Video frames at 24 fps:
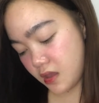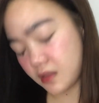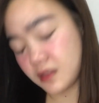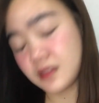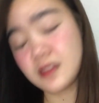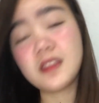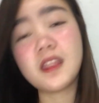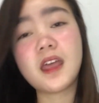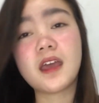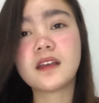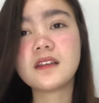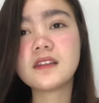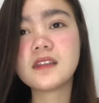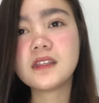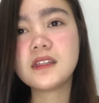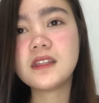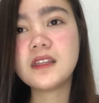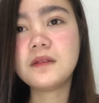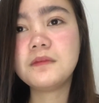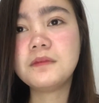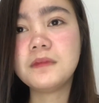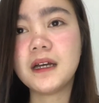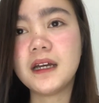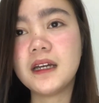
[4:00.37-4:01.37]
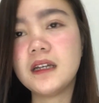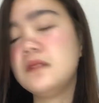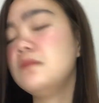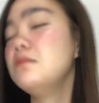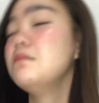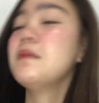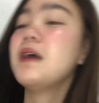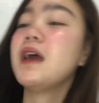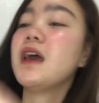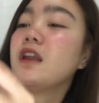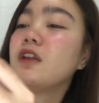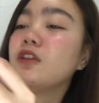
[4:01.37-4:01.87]
Next naman,
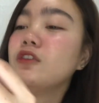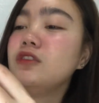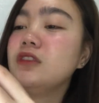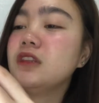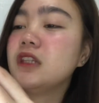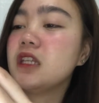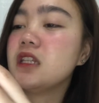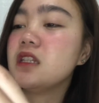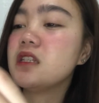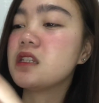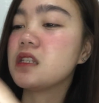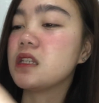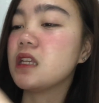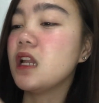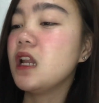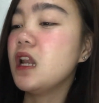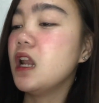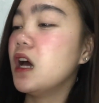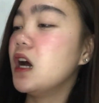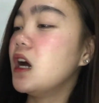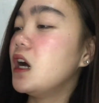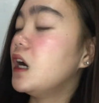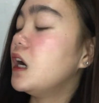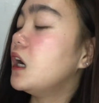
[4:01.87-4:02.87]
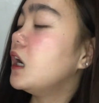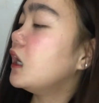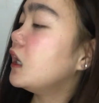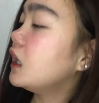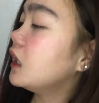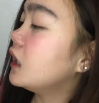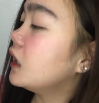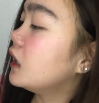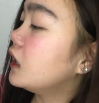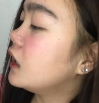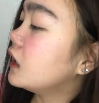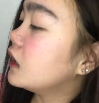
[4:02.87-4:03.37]
meron din
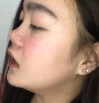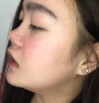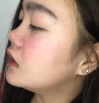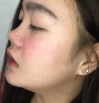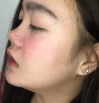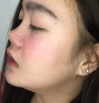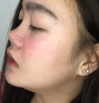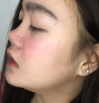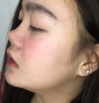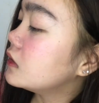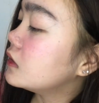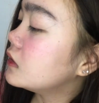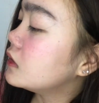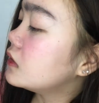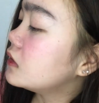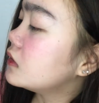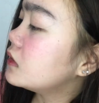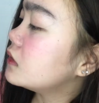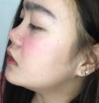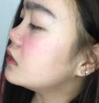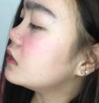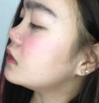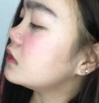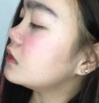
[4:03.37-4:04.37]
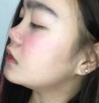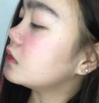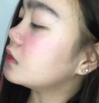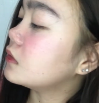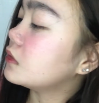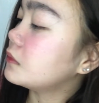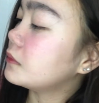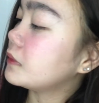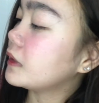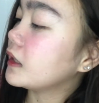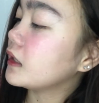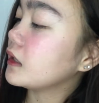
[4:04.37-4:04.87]
silang...
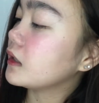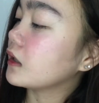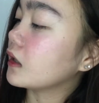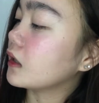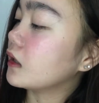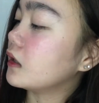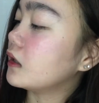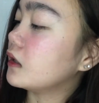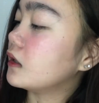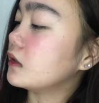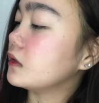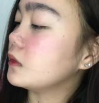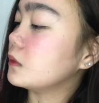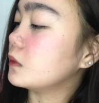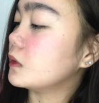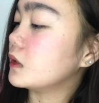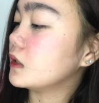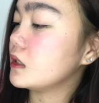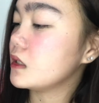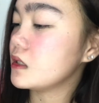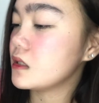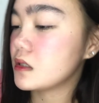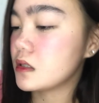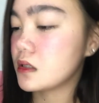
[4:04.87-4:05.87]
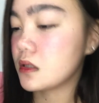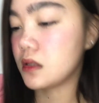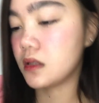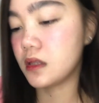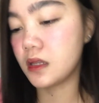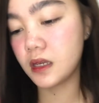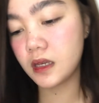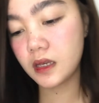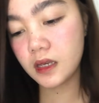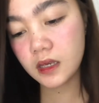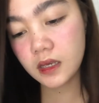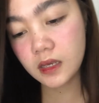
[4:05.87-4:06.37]
Oh my God, what is
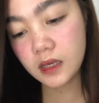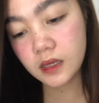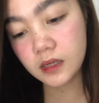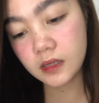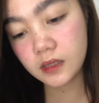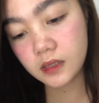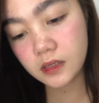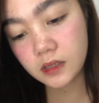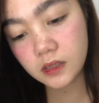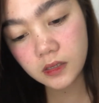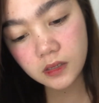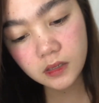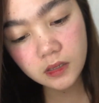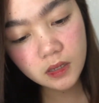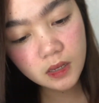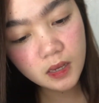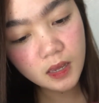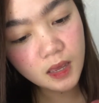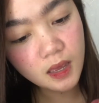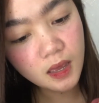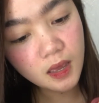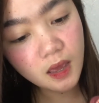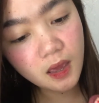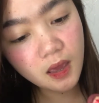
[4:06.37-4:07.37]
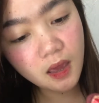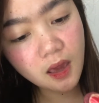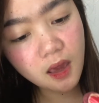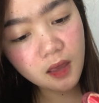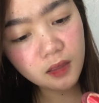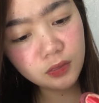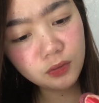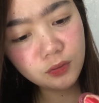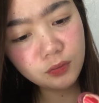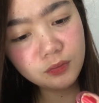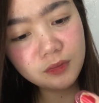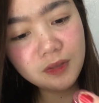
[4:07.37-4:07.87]
this?
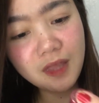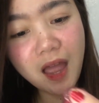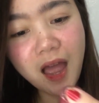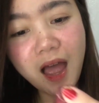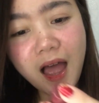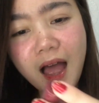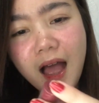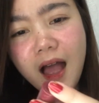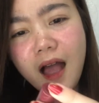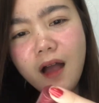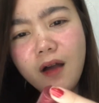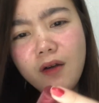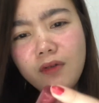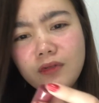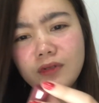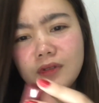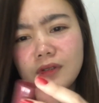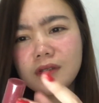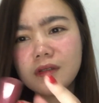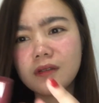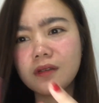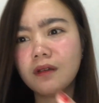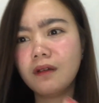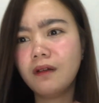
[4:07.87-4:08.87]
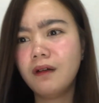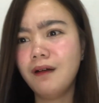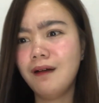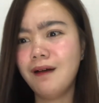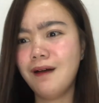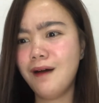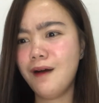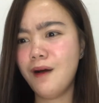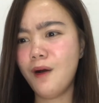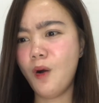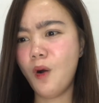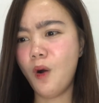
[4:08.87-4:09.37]
Etude House!
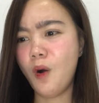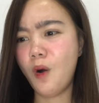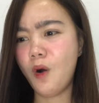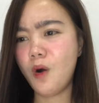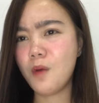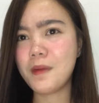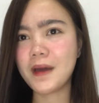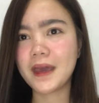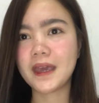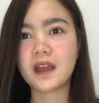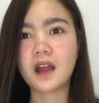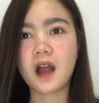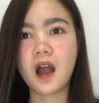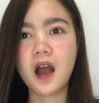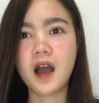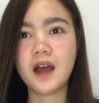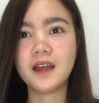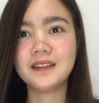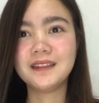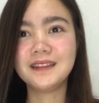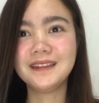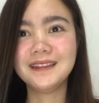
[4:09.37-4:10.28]
Oh my God.